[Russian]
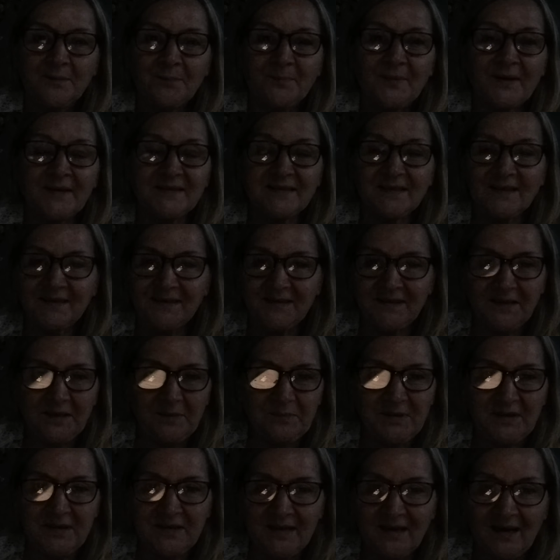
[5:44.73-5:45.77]
«Посади
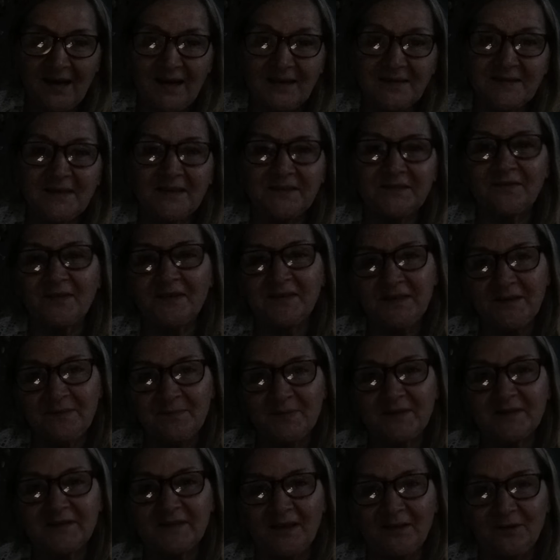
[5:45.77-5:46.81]
меня за твоим
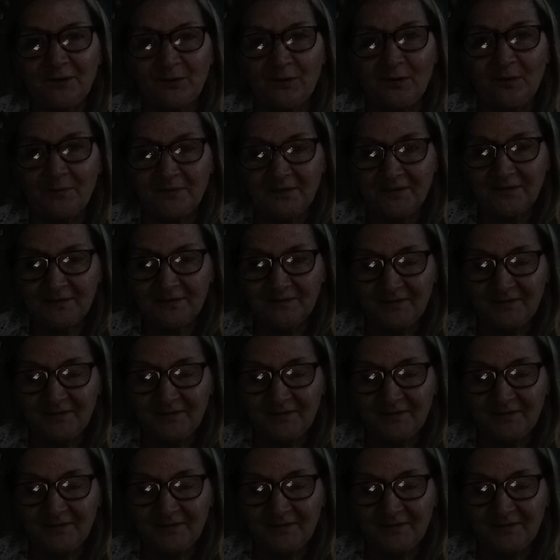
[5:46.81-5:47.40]
столом».